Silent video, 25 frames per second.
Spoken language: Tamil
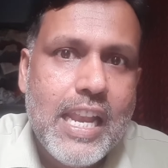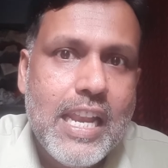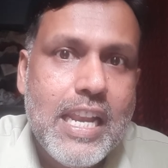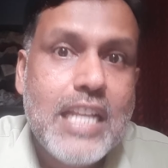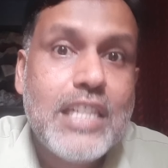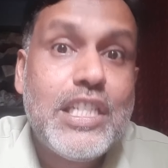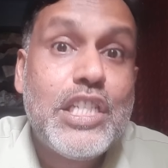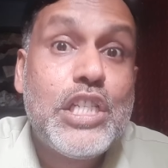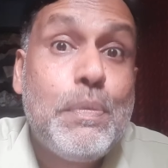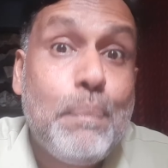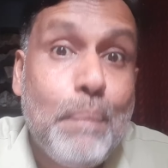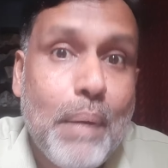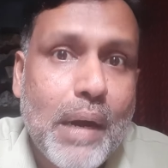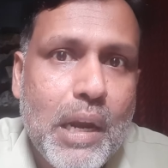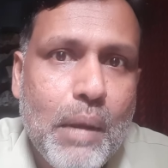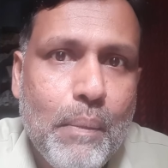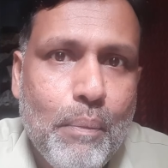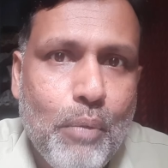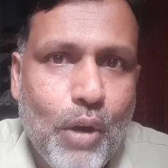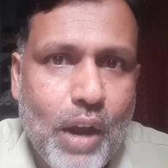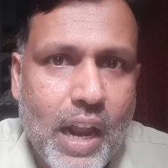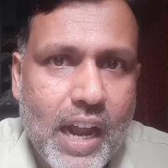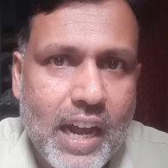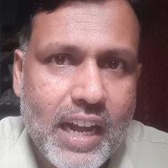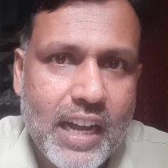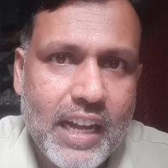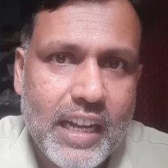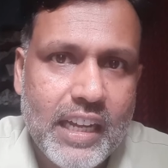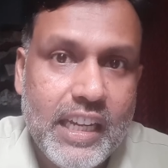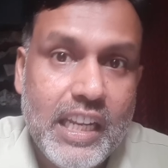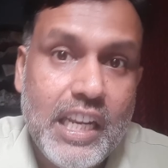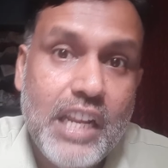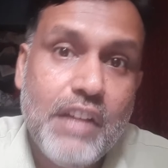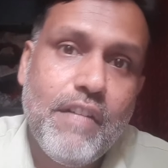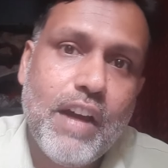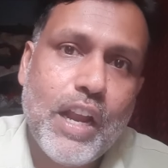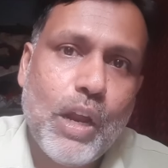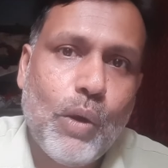லிஸ்ட் பண்ண போகிறாங்க
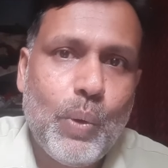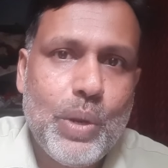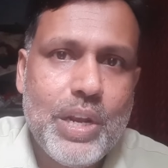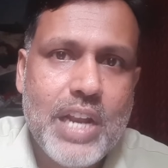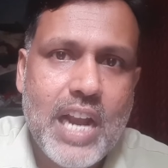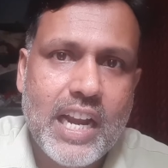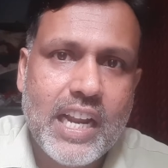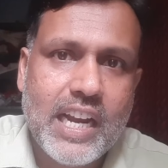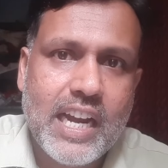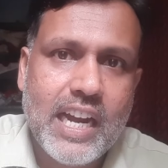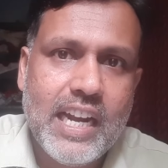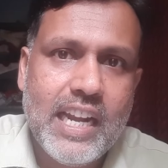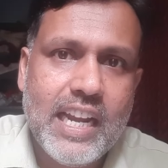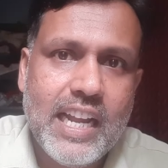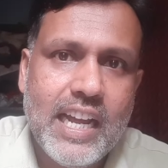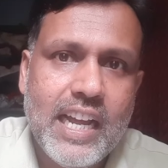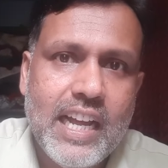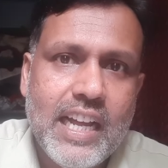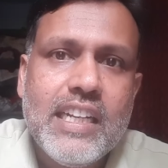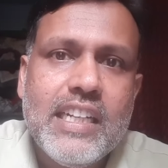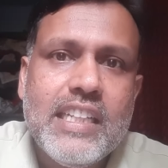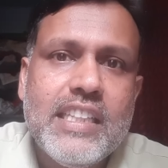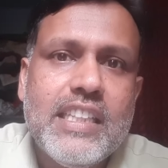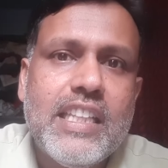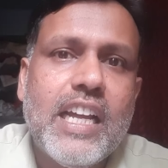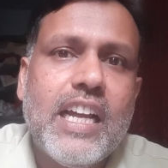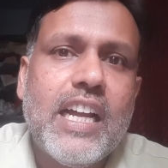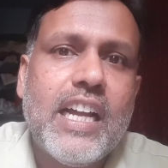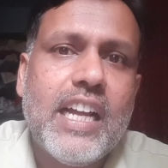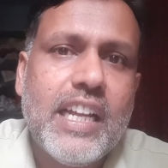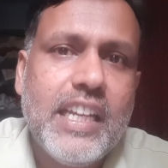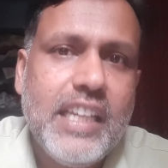இனி வரக்கூடிய நாட்களில் இந்த